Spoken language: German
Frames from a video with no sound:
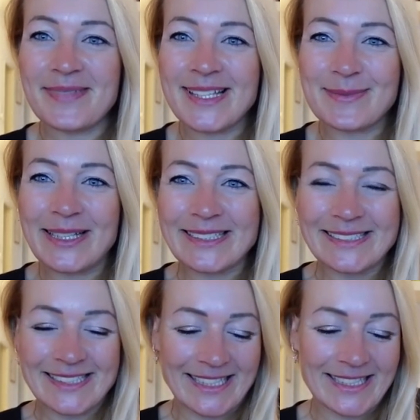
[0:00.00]
ist
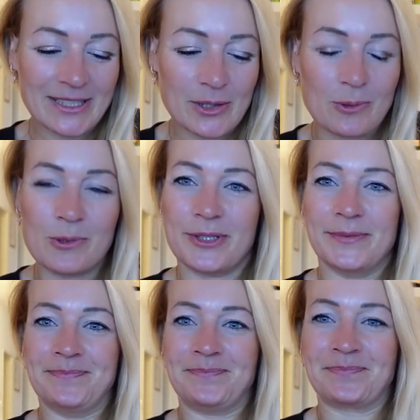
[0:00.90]
meistens echt gut.
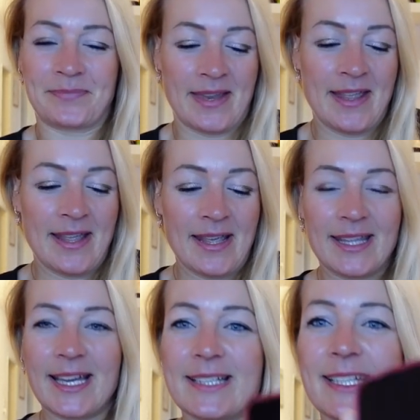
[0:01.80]
Ja,